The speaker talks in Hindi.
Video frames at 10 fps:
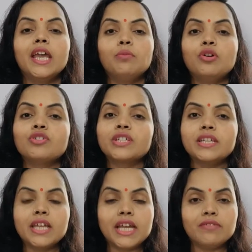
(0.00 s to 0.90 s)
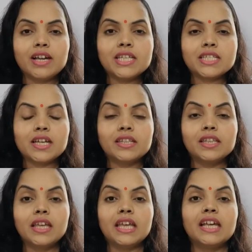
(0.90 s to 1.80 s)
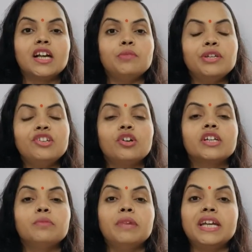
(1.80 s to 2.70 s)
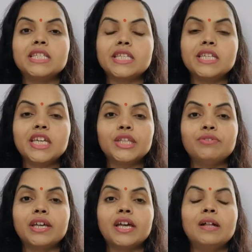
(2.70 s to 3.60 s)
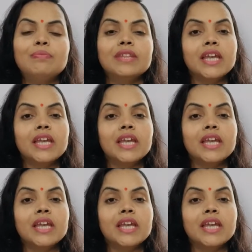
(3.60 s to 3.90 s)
एबॉर्शन एडवाइस करते हैं कभी डॉक्टर मेडिसिन के द्वारा